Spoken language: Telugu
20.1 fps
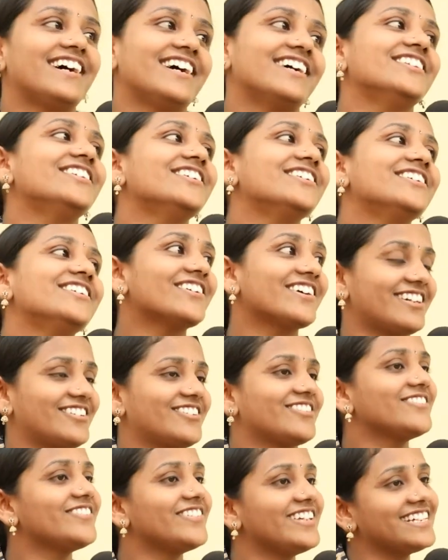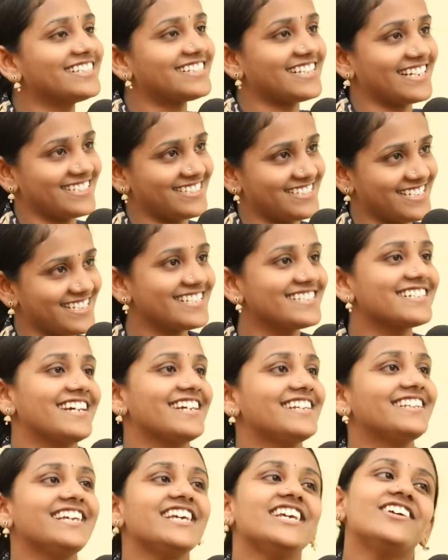అందుకు ఒక టూ వీక్స్ ఎక్స్చేంజ్
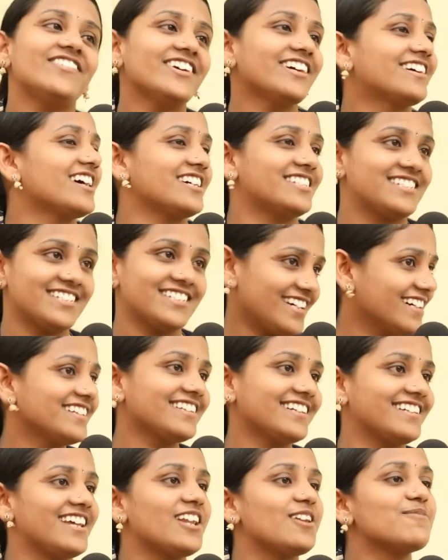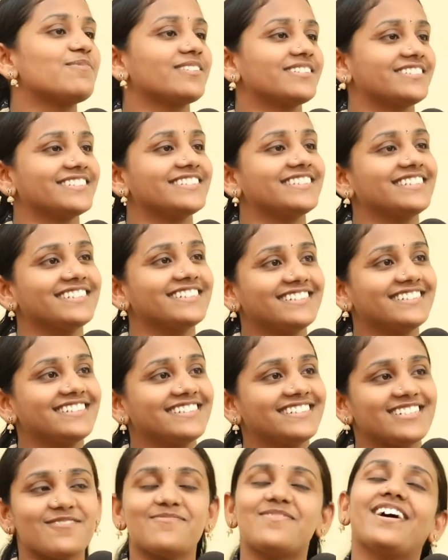అయింది ఈ వీక్ ఖచ్చితంగా తను వెళ్ళిపోతుంది
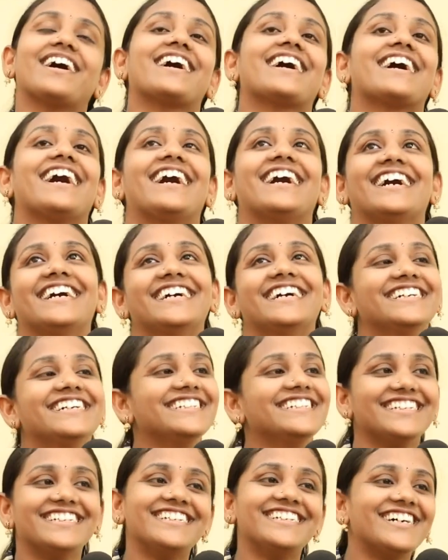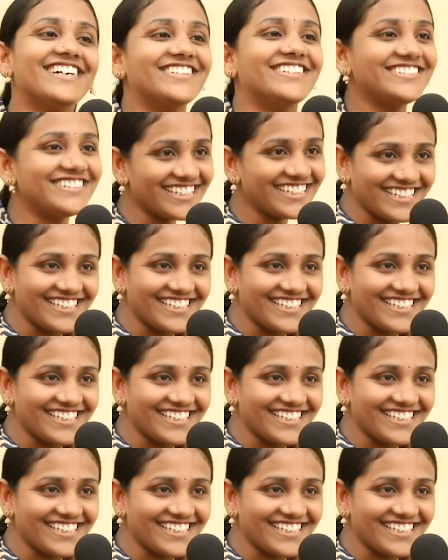పక్క డౌటే